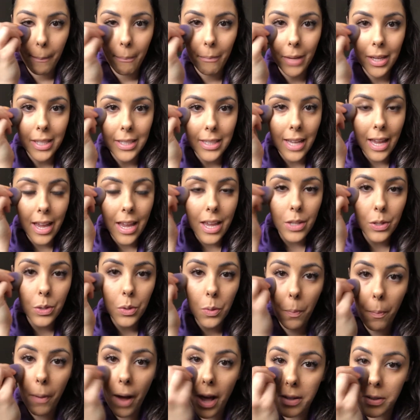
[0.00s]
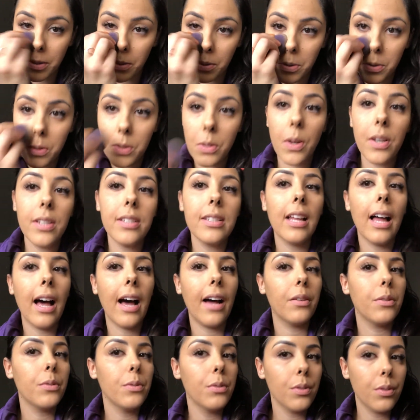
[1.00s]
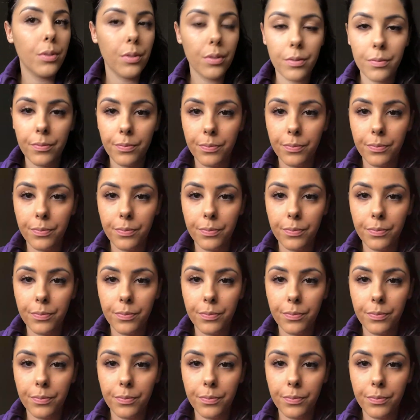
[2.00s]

Mas é isso, passo dos dois lados.